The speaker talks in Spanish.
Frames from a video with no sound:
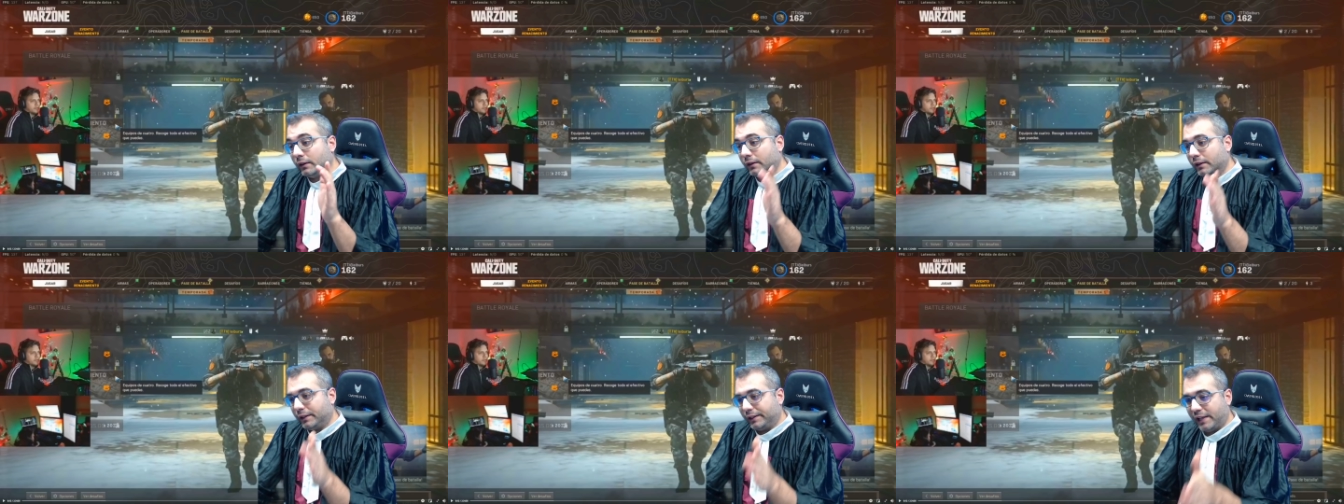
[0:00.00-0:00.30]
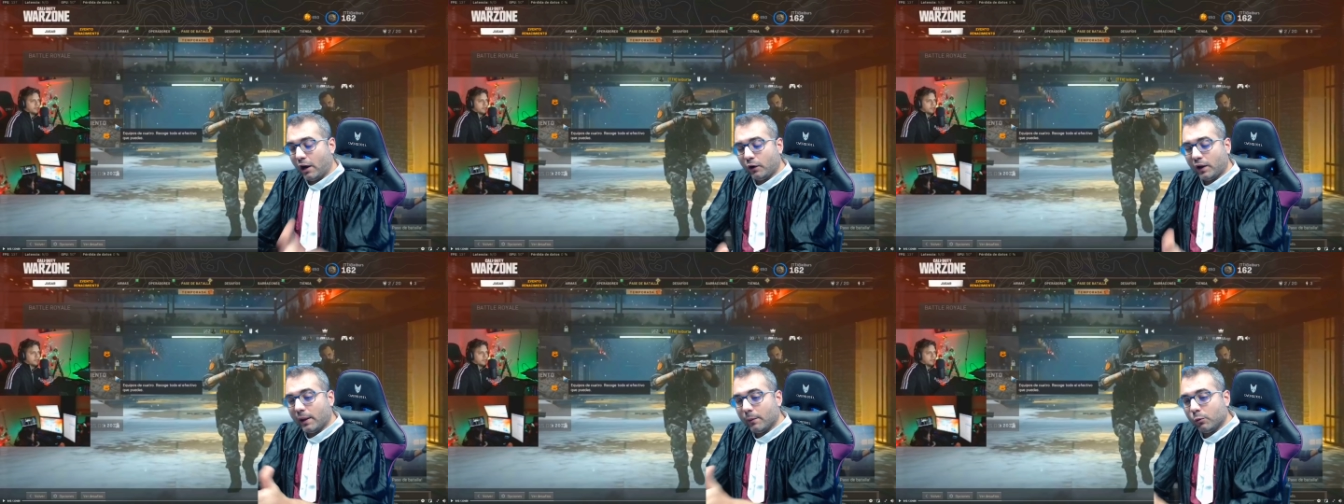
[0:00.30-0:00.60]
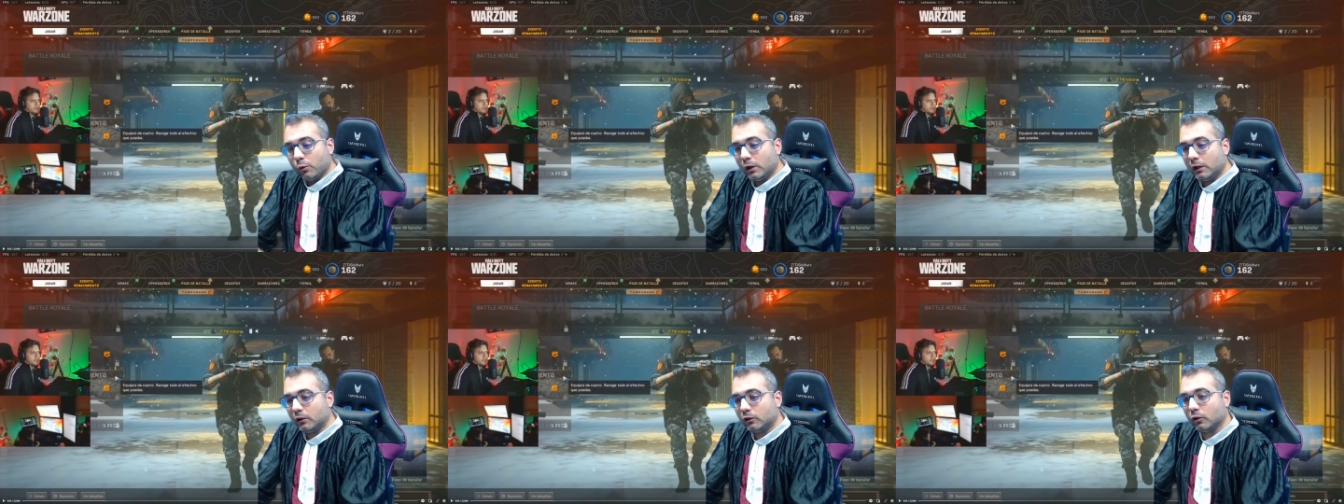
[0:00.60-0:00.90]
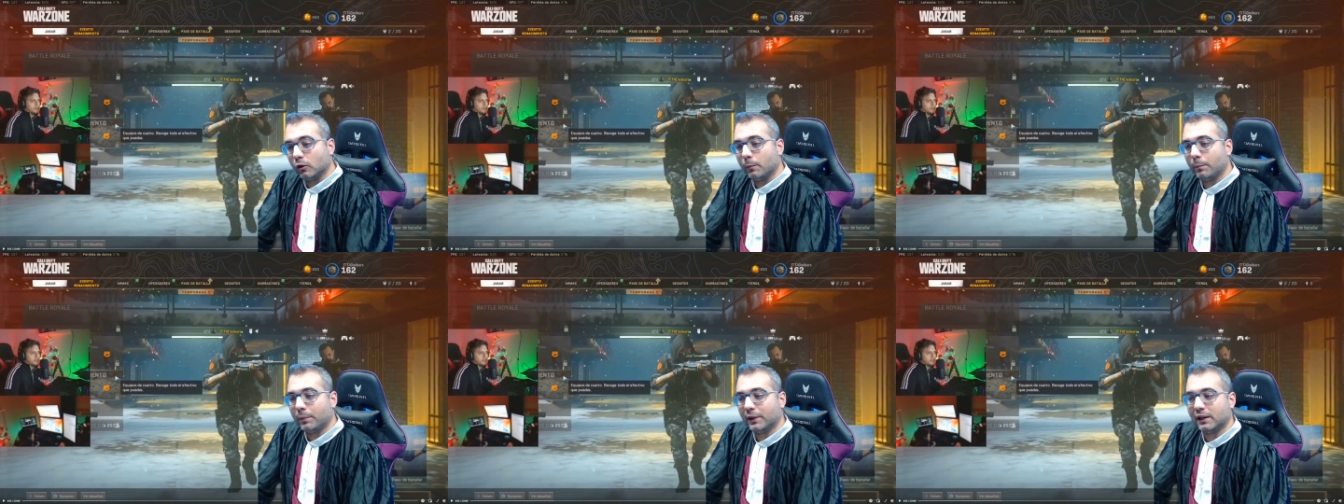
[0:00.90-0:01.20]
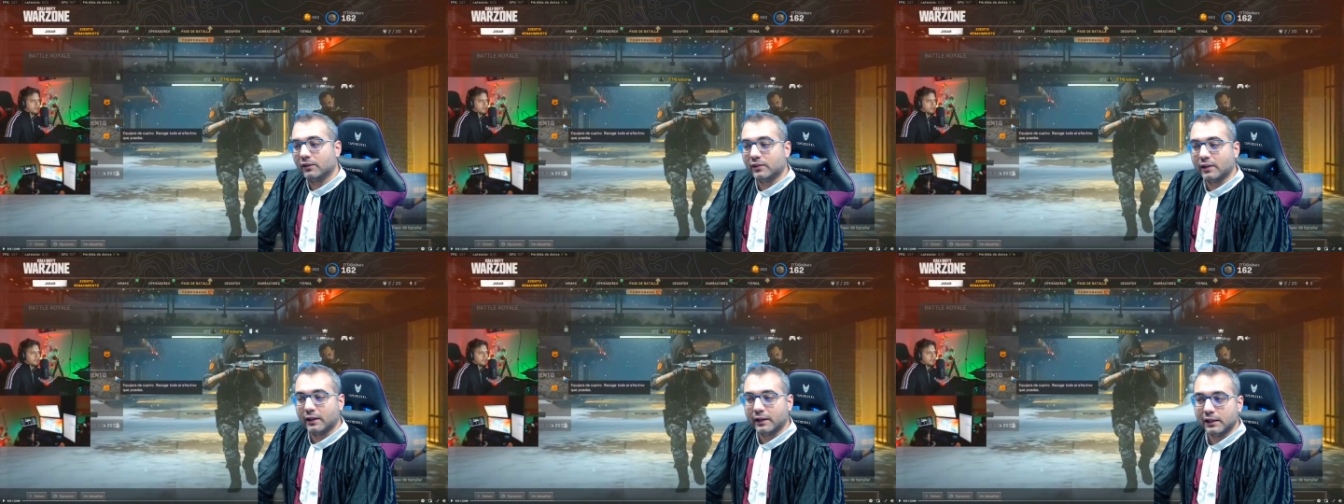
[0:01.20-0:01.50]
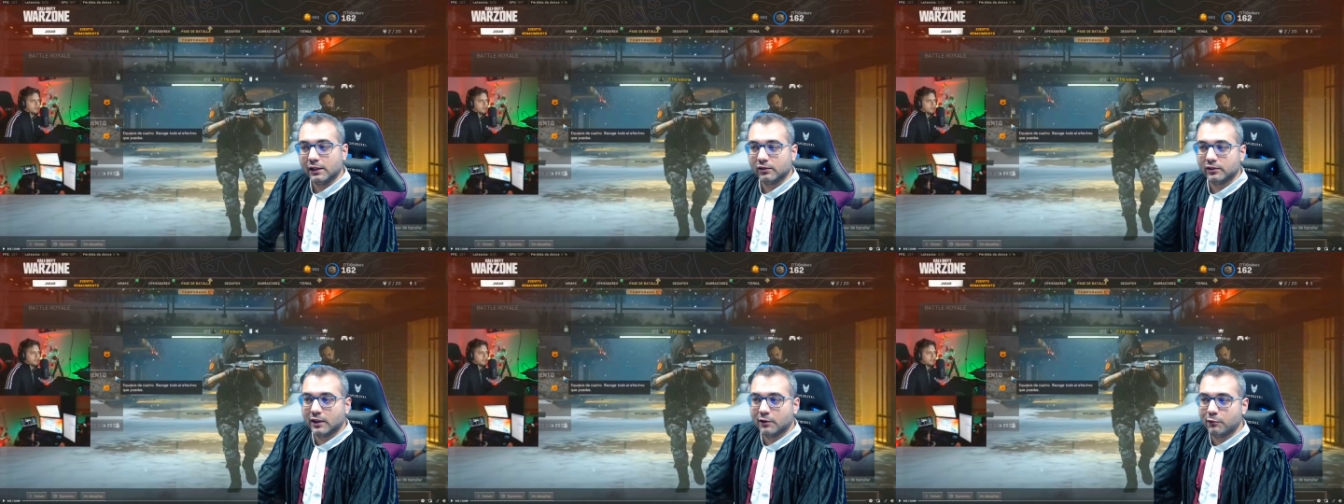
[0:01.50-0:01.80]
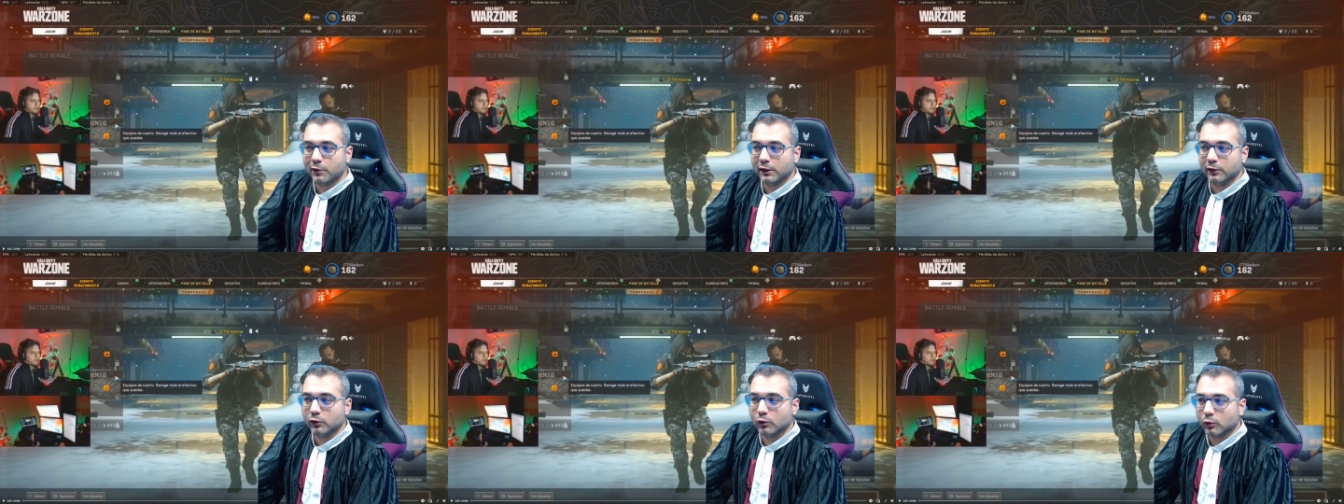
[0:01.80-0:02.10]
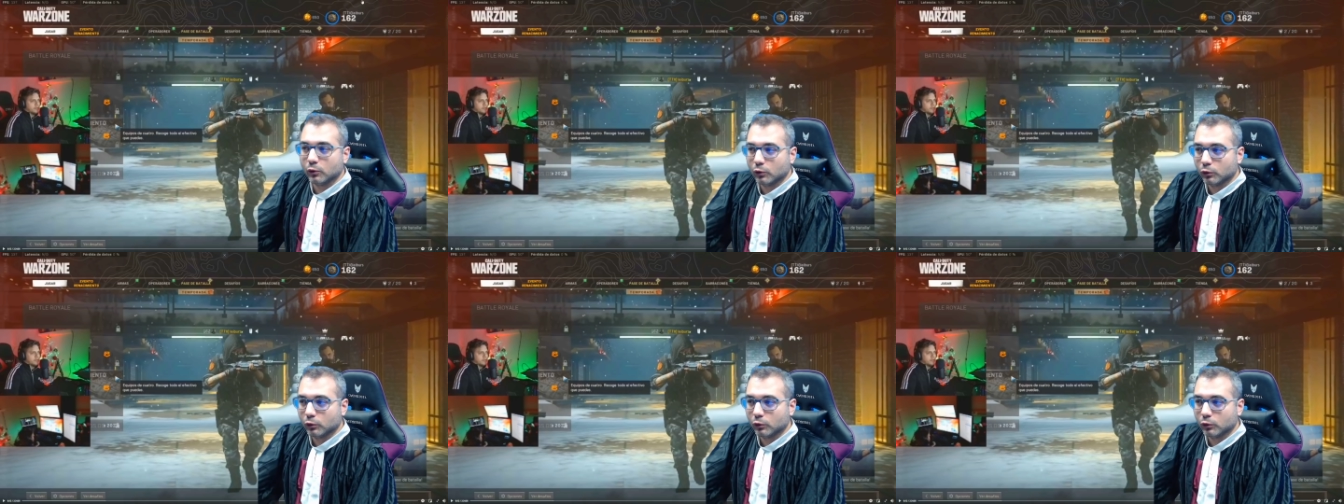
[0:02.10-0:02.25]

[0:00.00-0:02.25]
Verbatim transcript: Y ahora ha vuelto para seguir estafando.